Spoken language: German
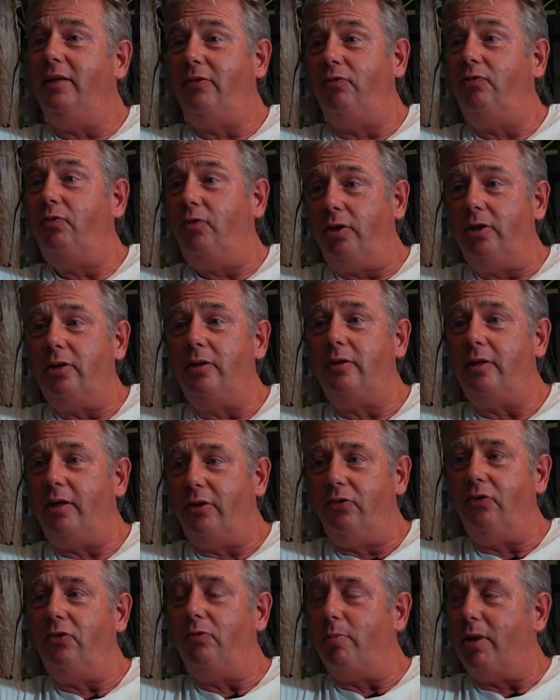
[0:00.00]
Ich finde,
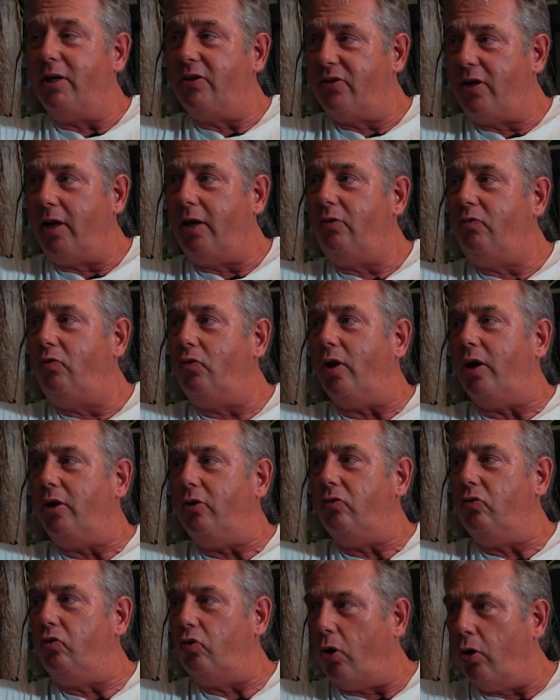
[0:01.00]
es ist mal Zeit für
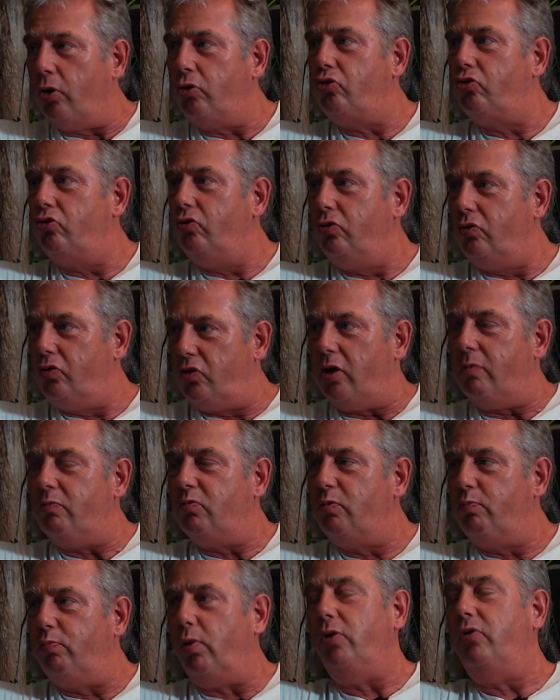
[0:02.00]
einen deutschen
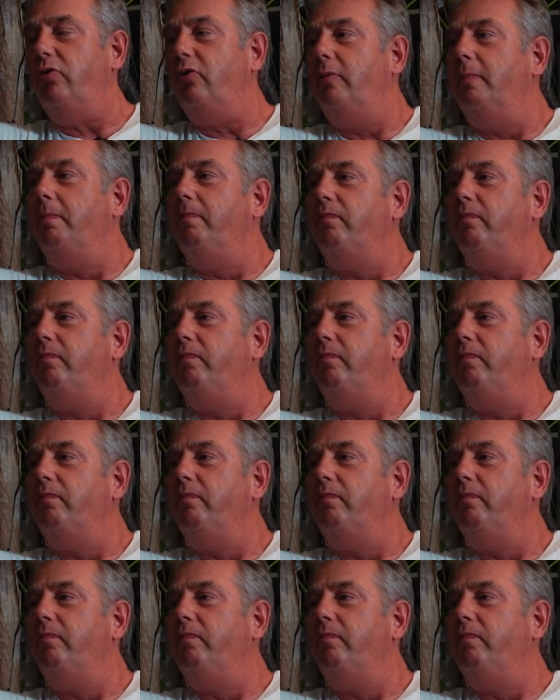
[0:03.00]
James Bond.